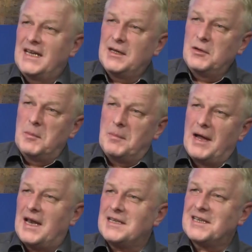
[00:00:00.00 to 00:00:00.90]
denken,
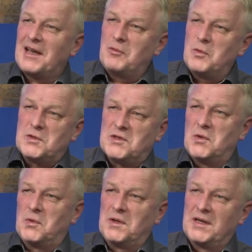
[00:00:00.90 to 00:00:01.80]

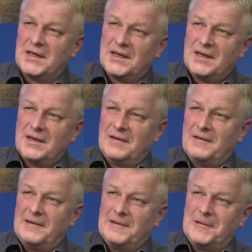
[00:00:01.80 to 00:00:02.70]
Palastrevolution.
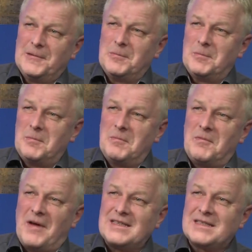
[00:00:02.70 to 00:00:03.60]
Ähm,
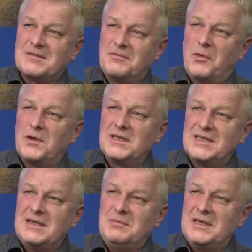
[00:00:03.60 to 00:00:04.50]
was wollen
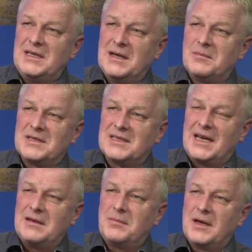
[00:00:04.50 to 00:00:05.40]
Sie mit Ihrem
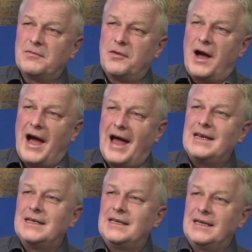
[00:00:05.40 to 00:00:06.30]
Statement vor
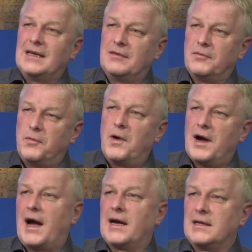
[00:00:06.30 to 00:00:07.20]
allen Dingen
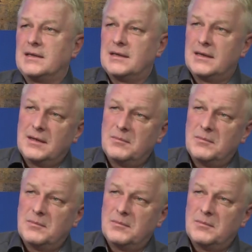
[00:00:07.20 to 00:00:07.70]
vorrangig